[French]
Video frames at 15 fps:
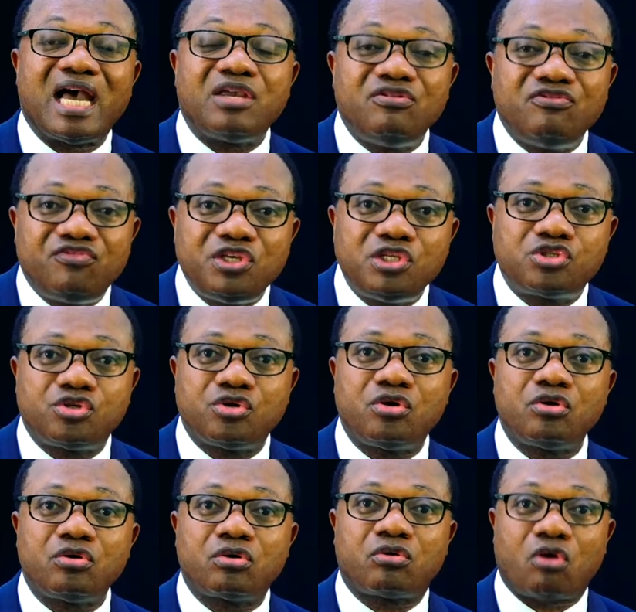une
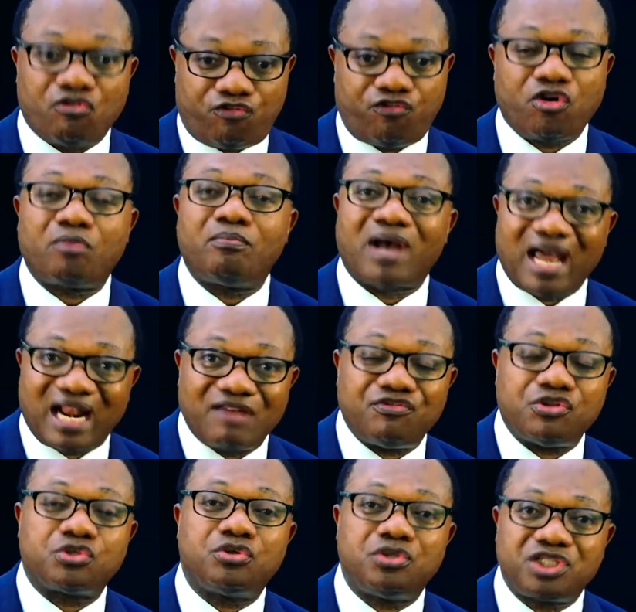vision conforme à la
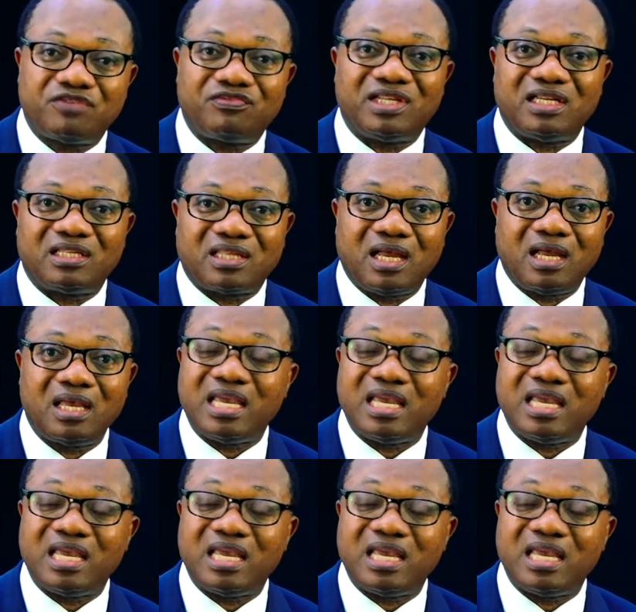vision du chef de l'État